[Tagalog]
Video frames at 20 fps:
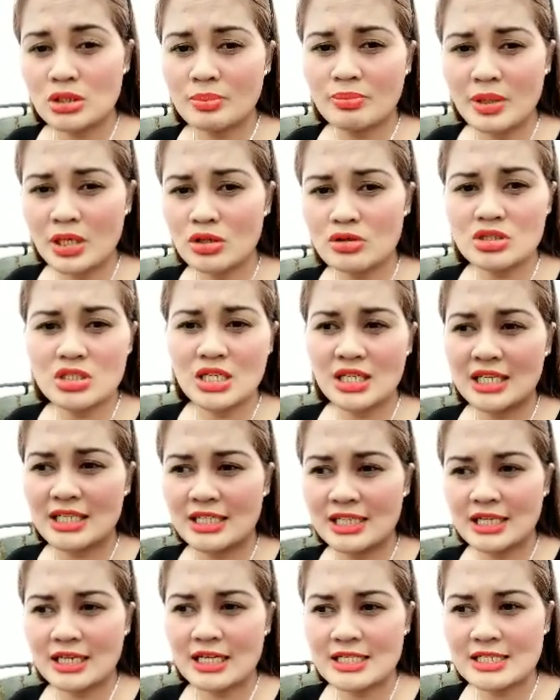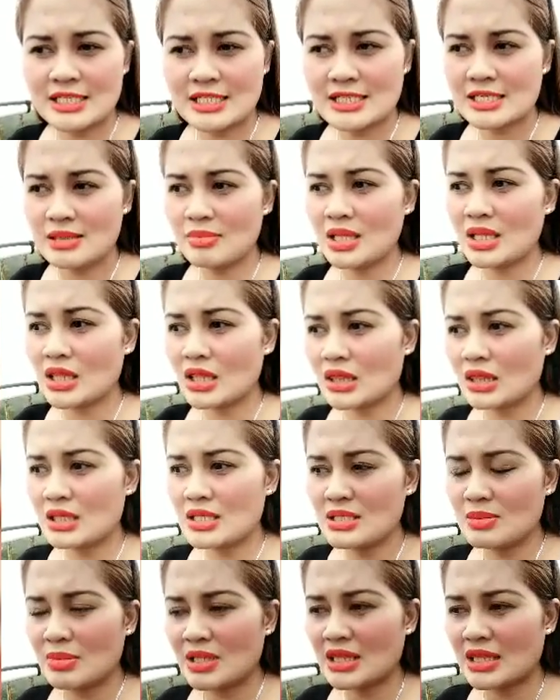ipag jud siya kanang as in
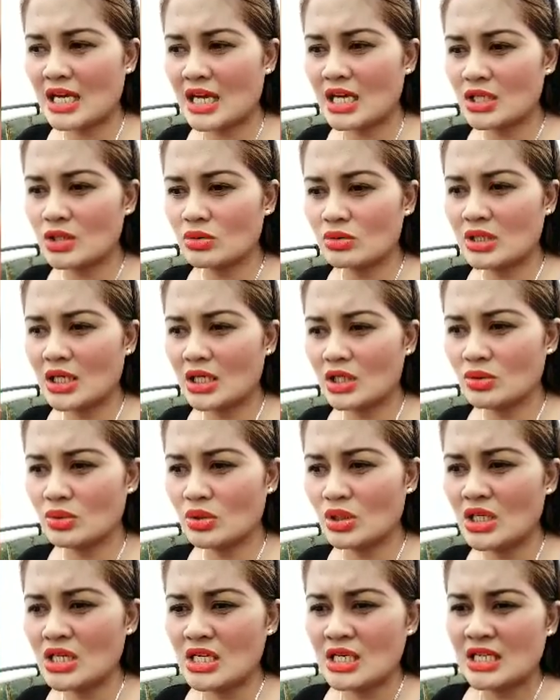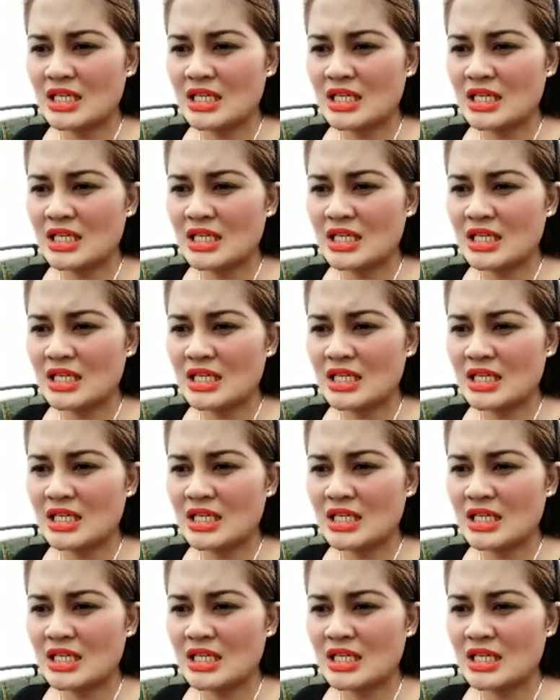simentado dayon